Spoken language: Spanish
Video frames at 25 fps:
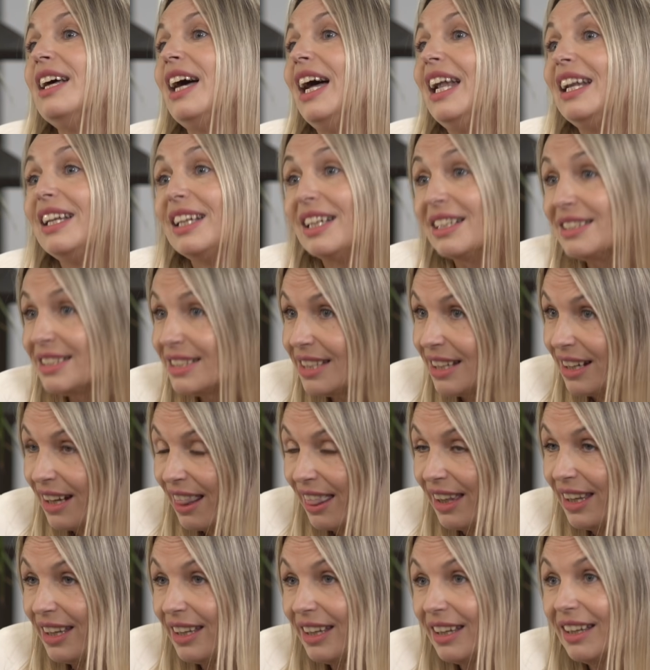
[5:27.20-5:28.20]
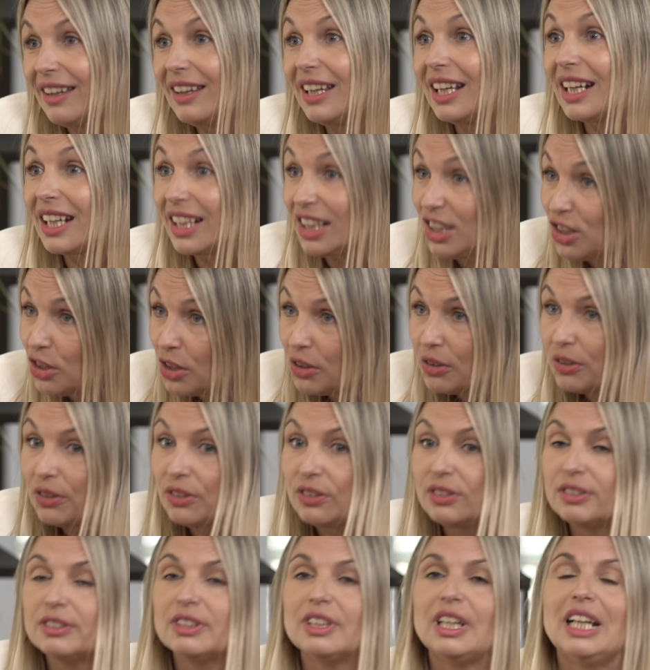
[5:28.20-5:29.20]
al cáncer de, de
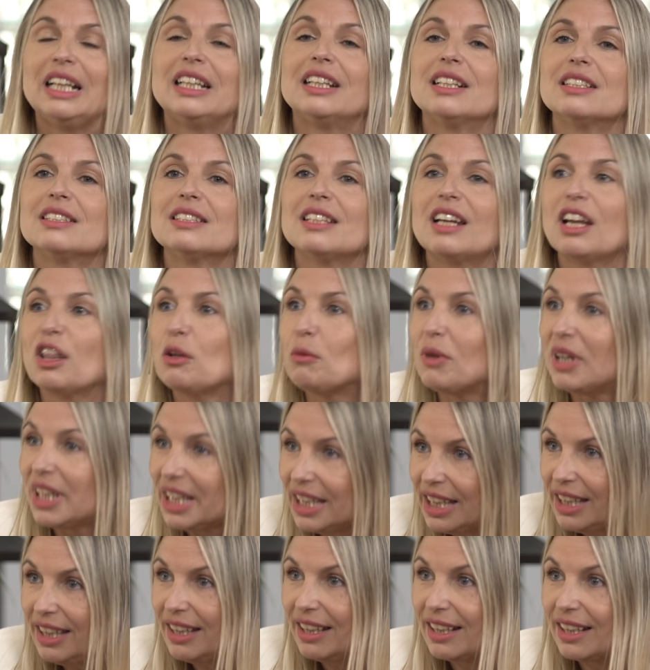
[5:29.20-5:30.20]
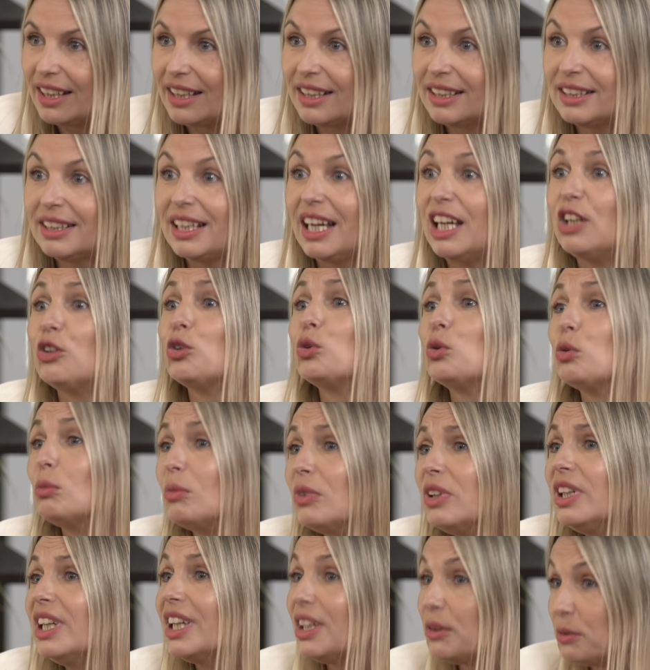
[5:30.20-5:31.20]
riñón, al cáncer de vejiga, a los
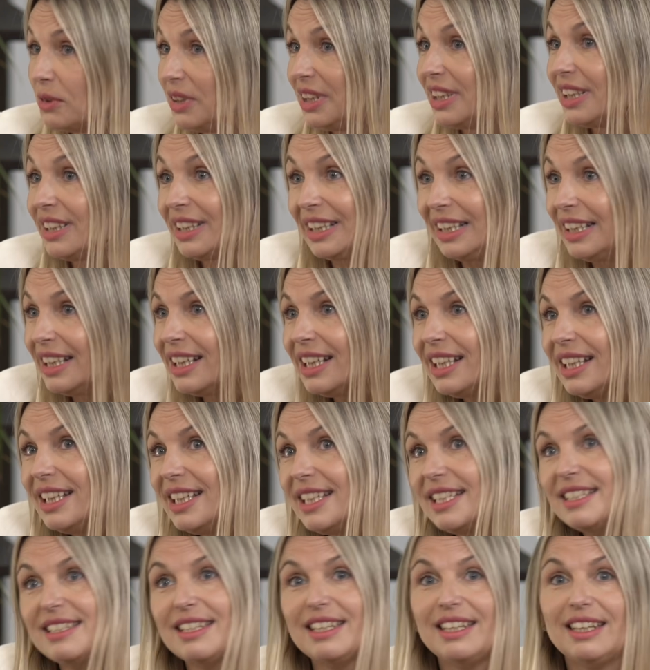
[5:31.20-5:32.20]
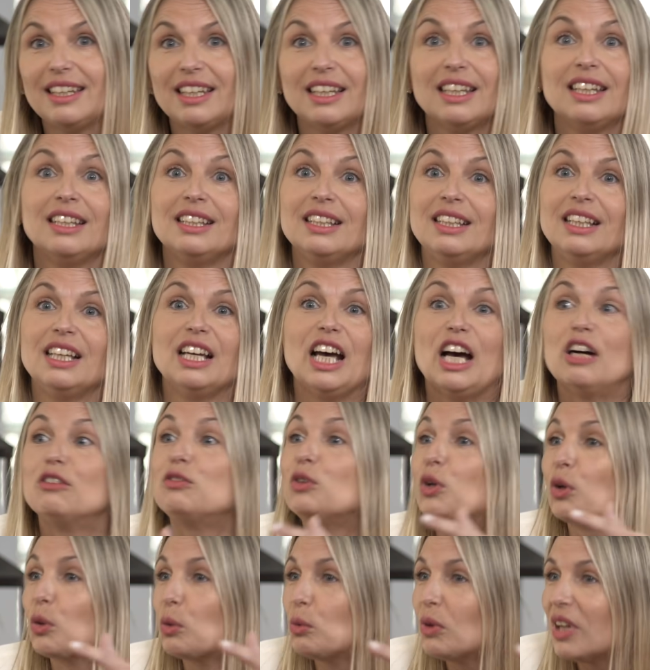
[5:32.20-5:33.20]
tumores gastrointestinales y
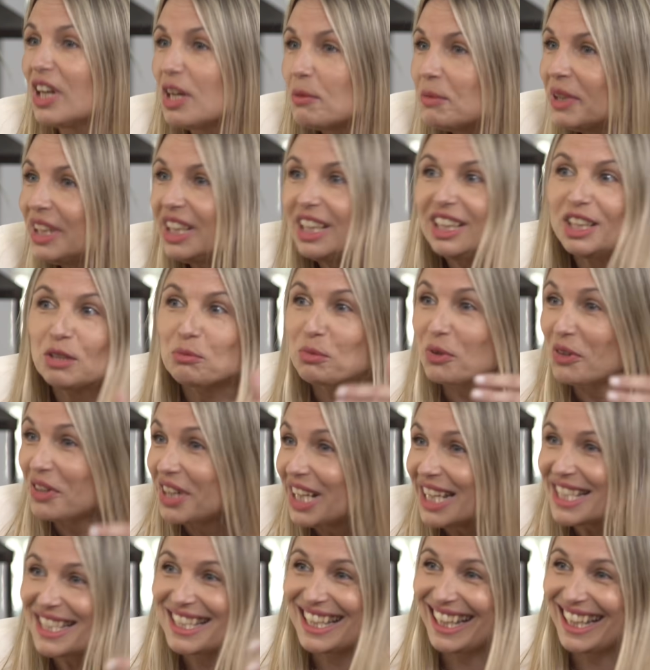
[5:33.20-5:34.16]
afortunadamente te podría